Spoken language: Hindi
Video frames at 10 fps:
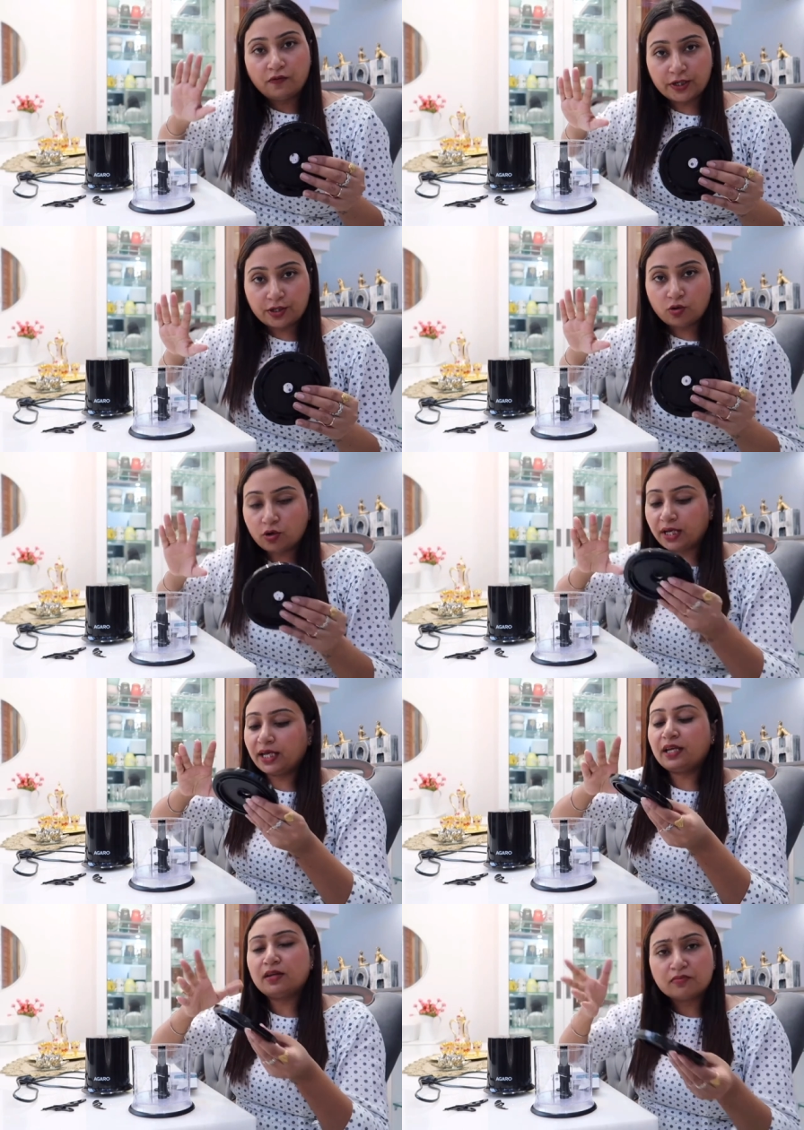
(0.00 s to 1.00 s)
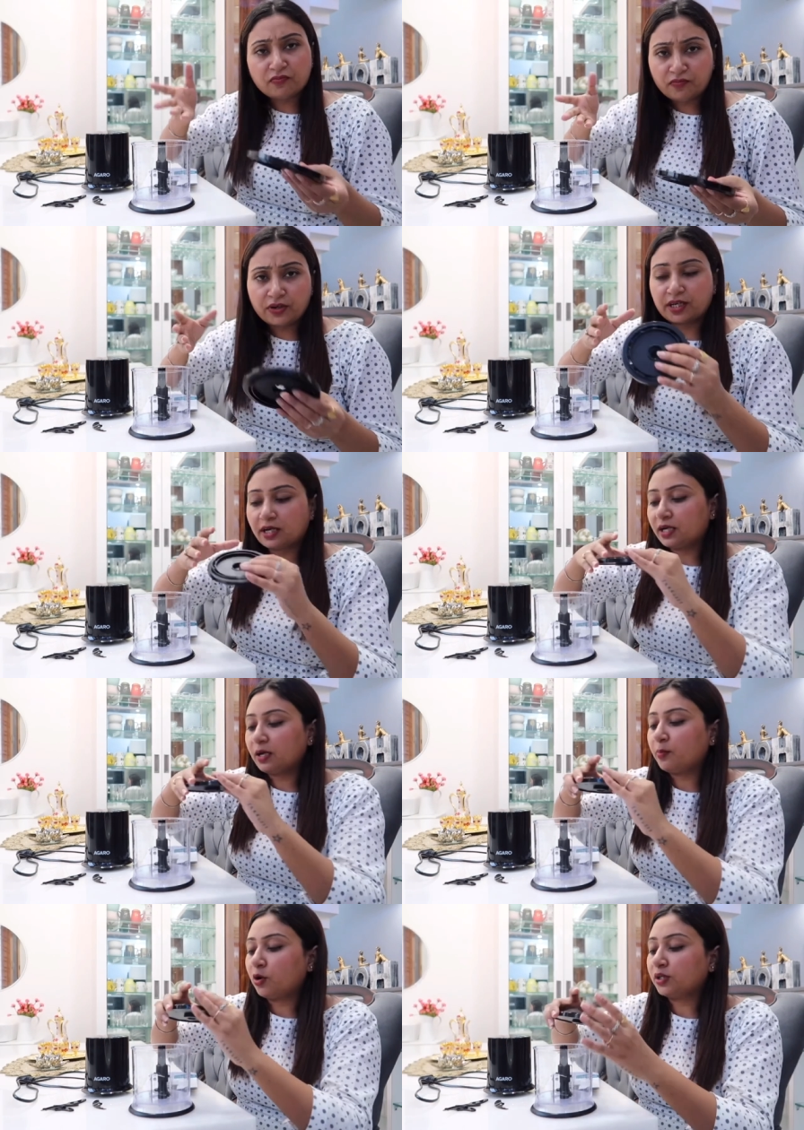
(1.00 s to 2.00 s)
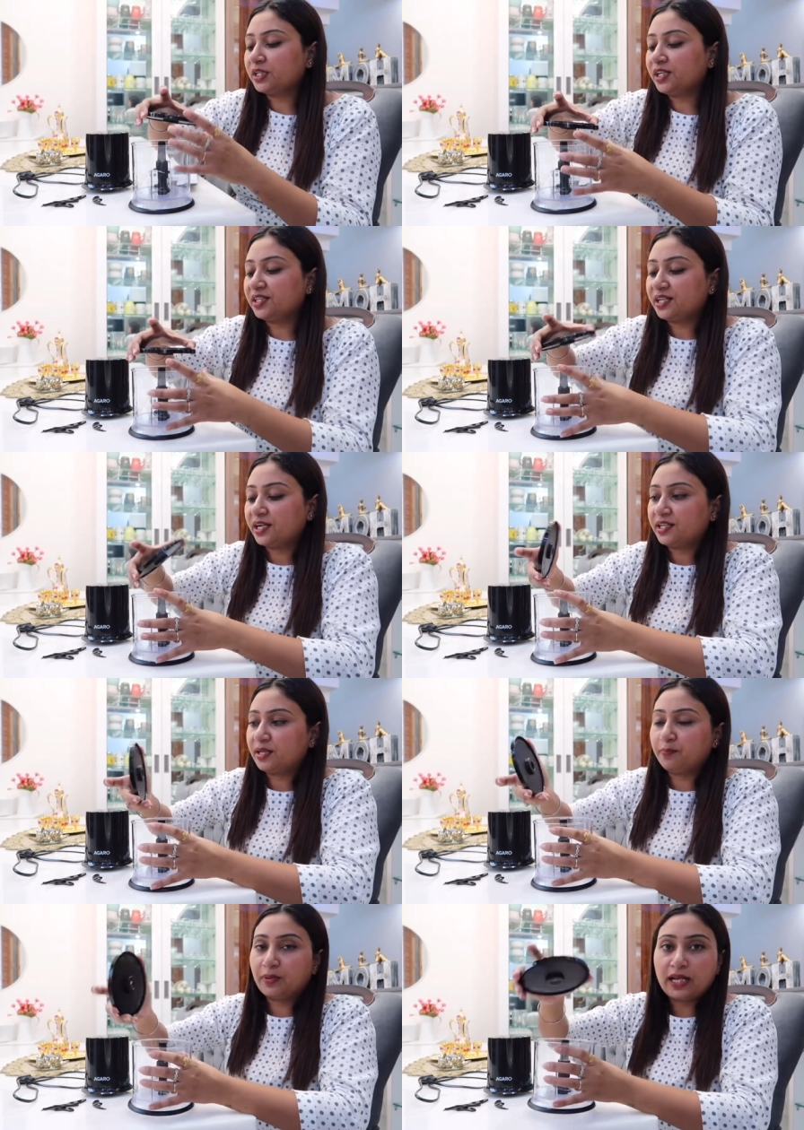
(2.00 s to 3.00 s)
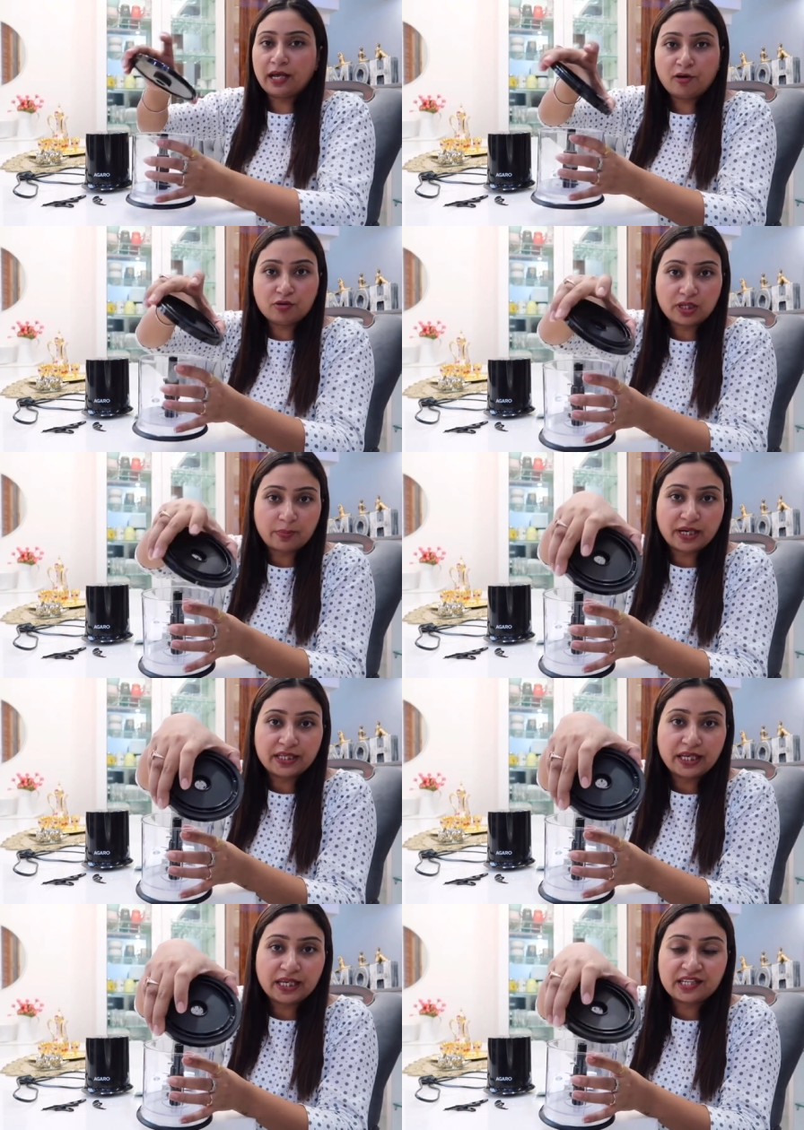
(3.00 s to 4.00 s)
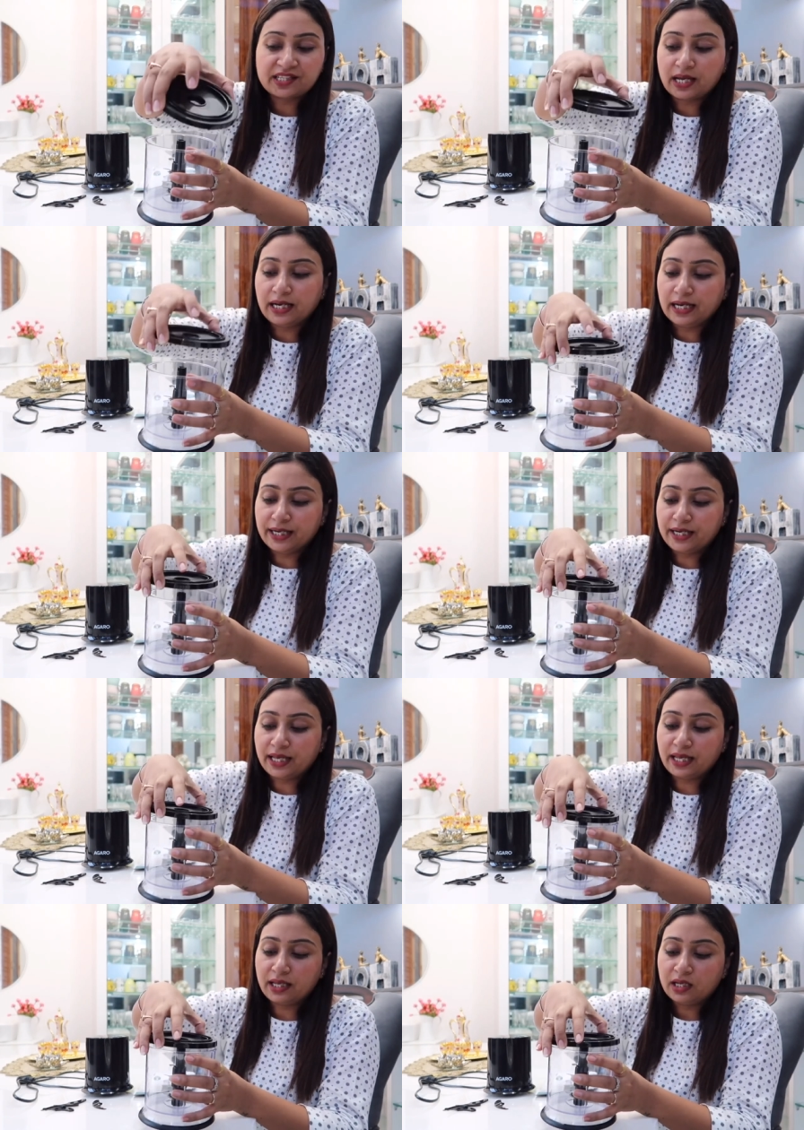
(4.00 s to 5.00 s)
फिट हो गई फिट करना बहुत ही ईजी एंड सिंपल है उसके बाद एक इसका लेड है